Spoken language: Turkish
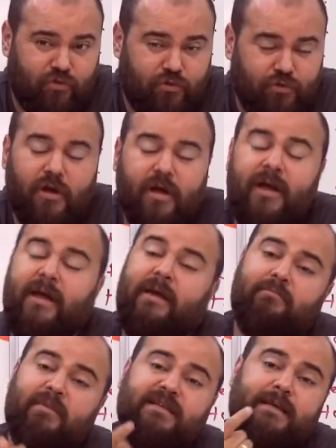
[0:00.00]
olduğunu?
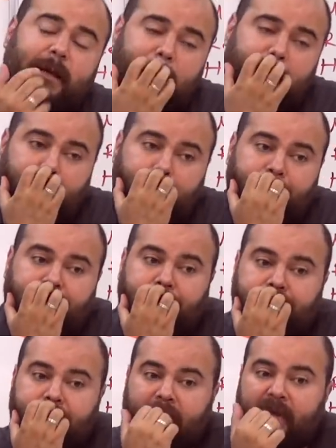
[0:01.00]
Mesela
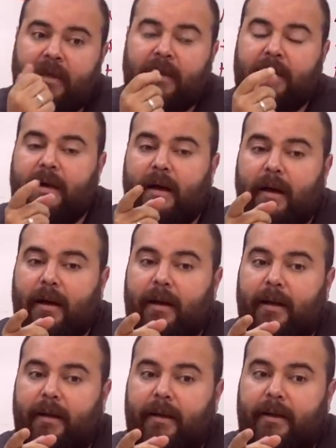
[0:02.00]

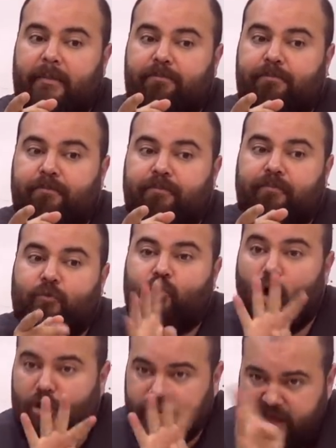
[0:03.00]
e,
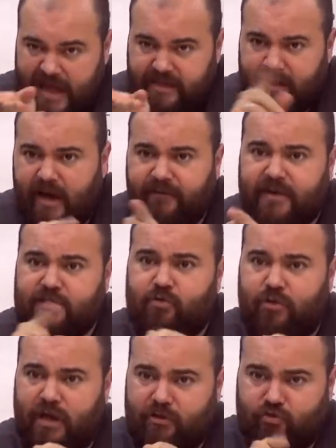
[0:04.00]
4'ten daha fazla
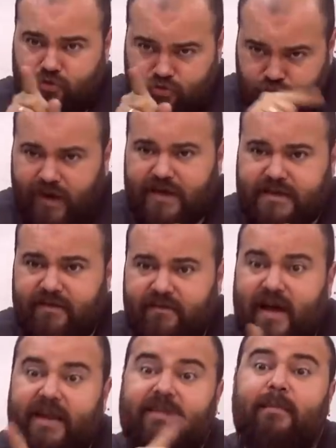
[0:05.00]
olan çocuğu varsa
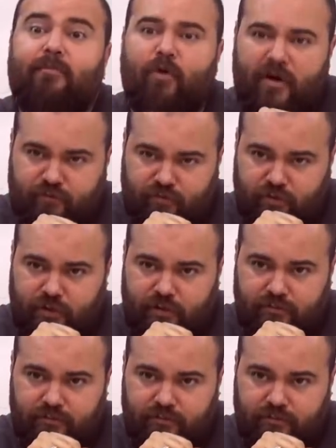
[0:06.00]
vergiden muaf tutuluyor.